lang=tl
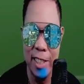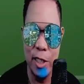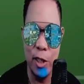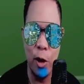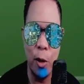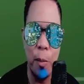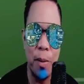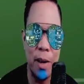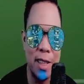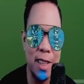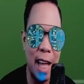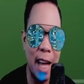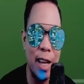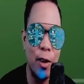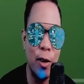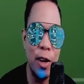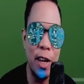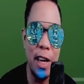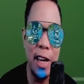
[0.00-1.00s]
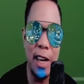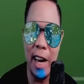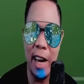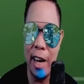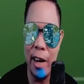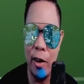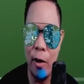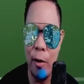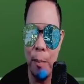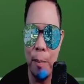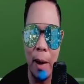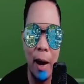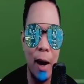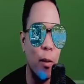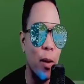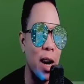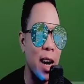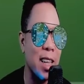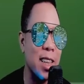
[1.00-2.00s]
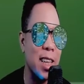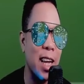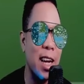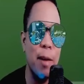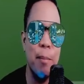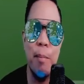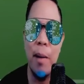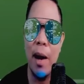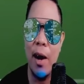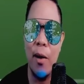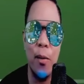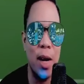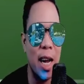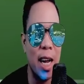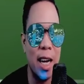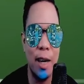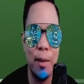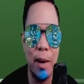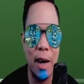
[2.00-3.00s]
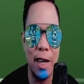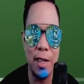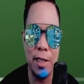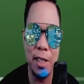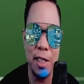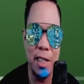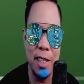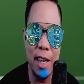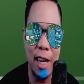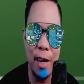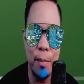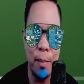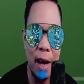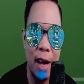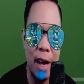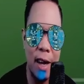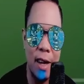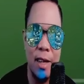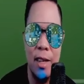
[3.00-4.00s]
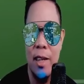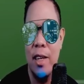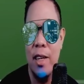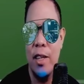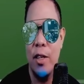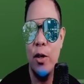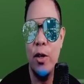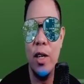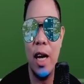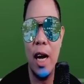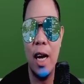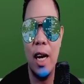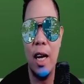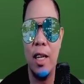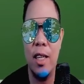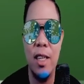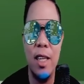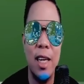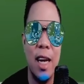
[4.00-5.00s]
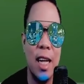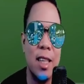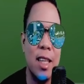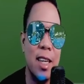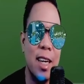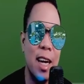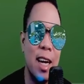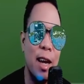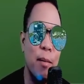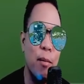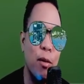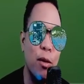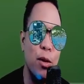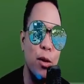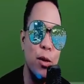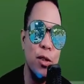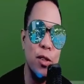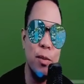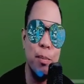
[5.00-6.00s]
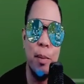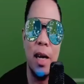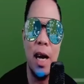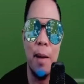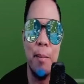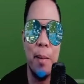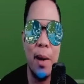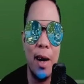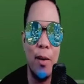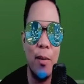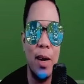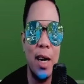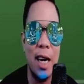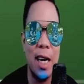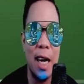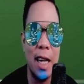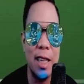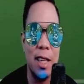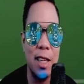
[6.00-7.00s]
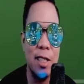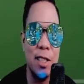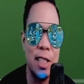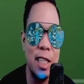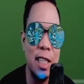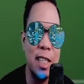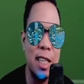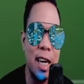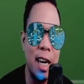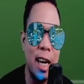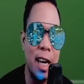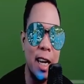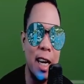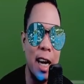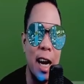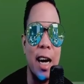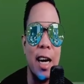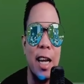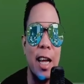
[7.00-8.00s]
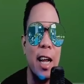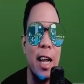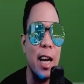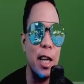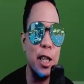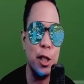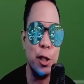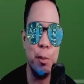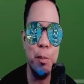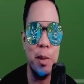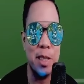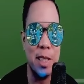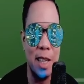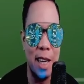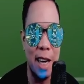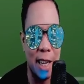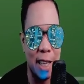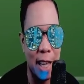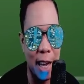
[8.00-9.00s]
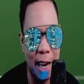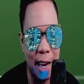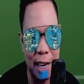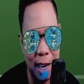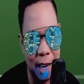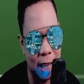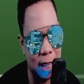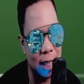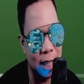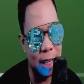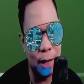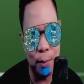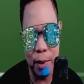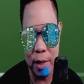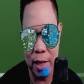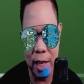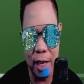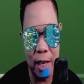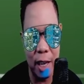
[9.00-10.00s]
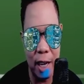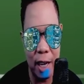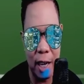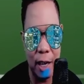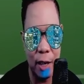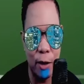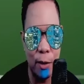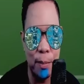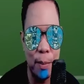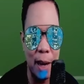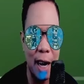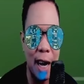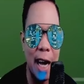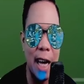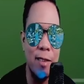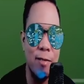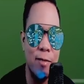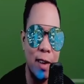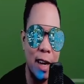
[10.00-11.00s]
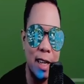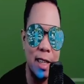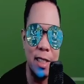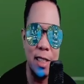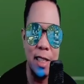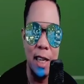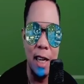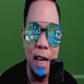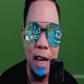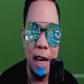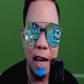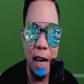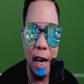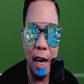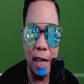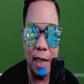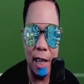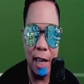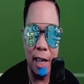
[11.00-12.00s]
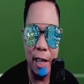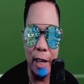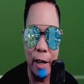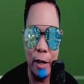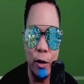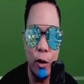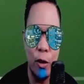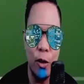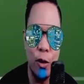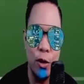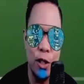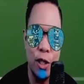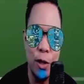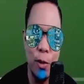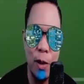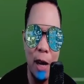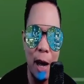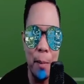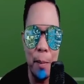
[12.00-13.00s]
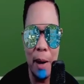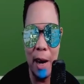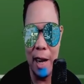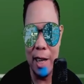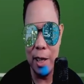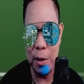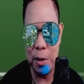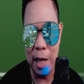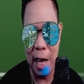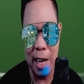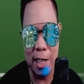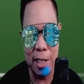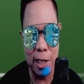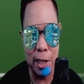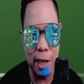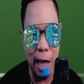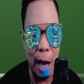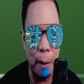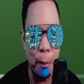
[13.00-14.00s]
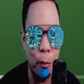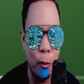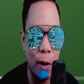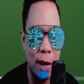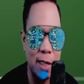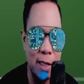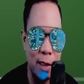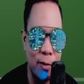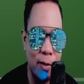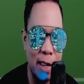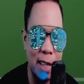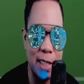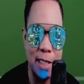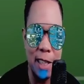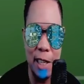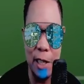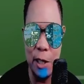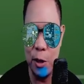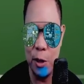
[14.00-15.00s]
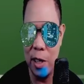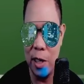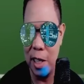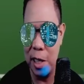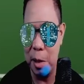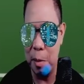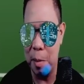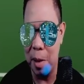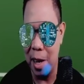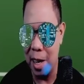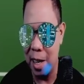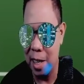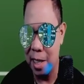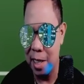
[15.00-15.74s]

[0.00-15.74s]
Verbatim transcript: Sobra tayong ingay, no? Pakawala tayo na pakawala ng mga signal pa nga. Yun nga lang, di natin alam kung yung pinapakawala nating signal, eh, nare-reach ba sila? Dahil nga hindi naman talaga ganun paka advance ang ating technology. Wala pa nga daw tayo sa Type 1 civilization, eh, di ba?